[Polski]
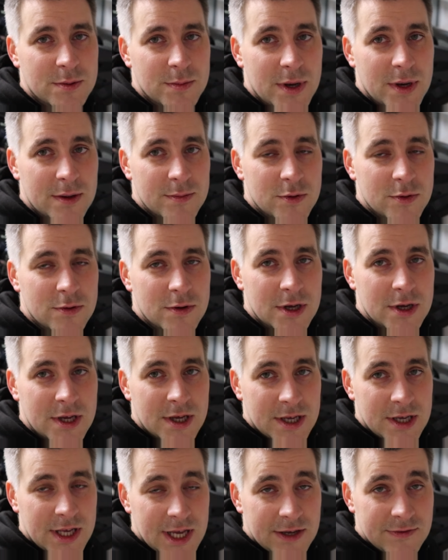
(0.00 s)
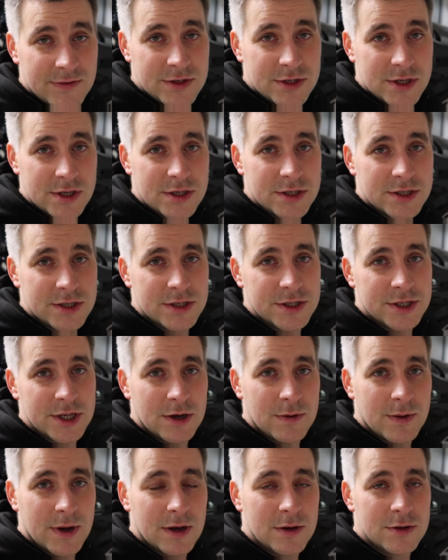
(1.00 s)
problemu. Jak widzieliście,
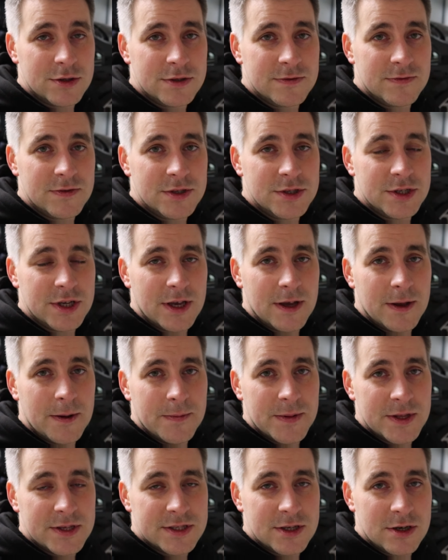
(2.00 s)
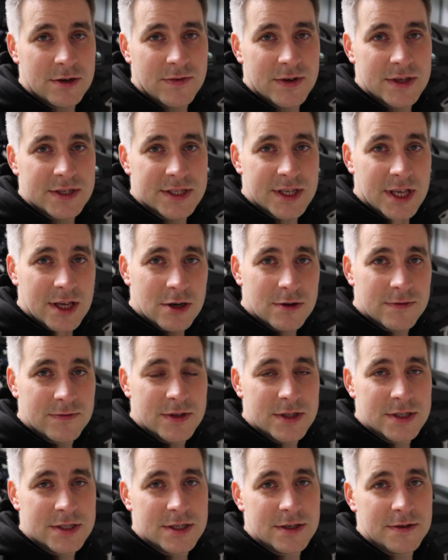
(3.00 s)
działa oczywiście sterowanie z
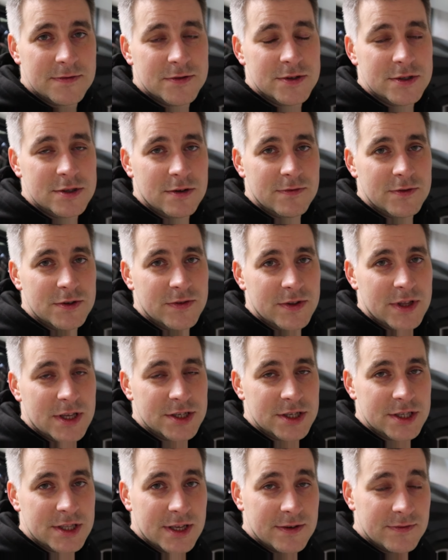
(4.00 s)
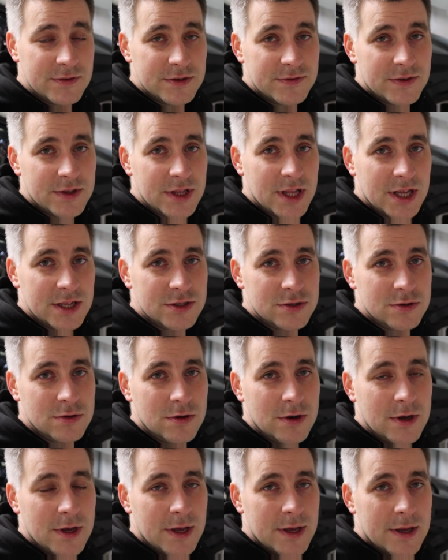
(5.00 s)
kierownicy, wszystko wyświetla się na
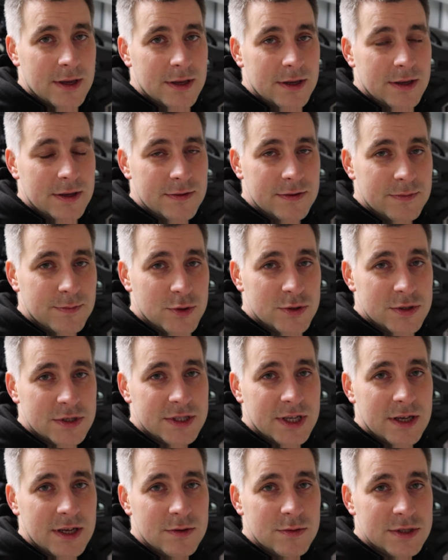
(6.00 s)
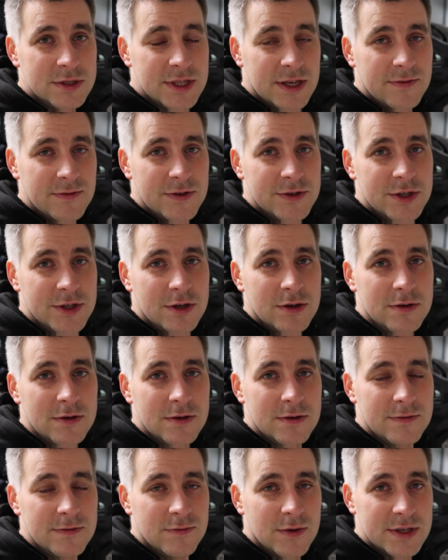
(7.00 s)
wyświetlaczu. E, pozostaje ustawić
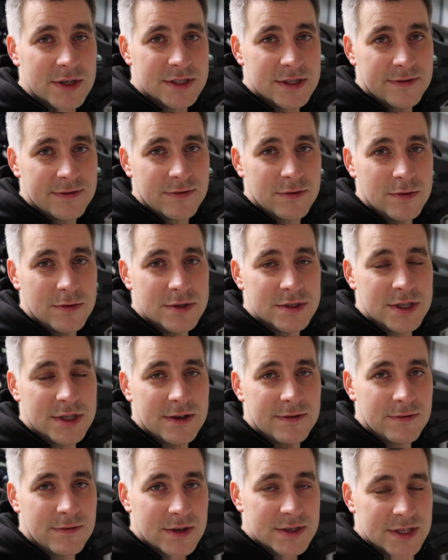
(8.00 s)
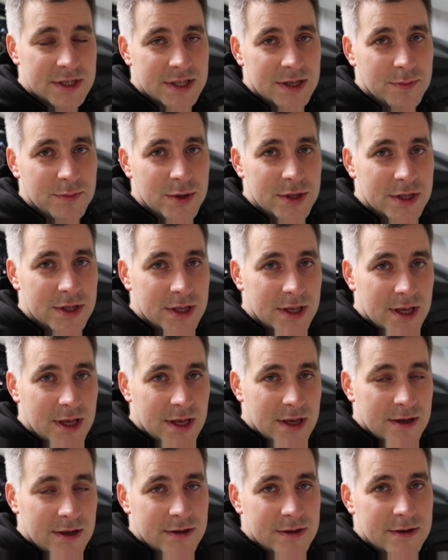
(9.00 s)
tylko własne funkcje, własne tapety
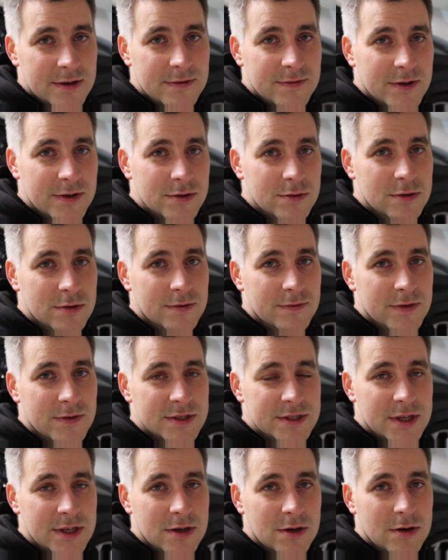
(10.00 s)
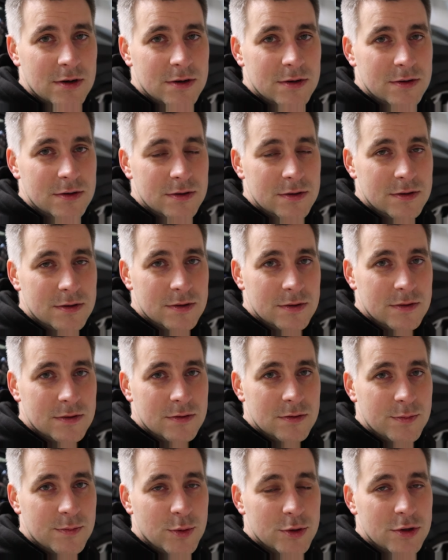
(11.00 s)
e, według własnego
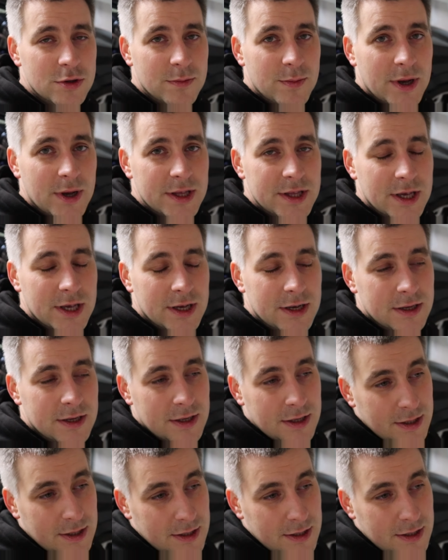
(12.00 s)
upodobania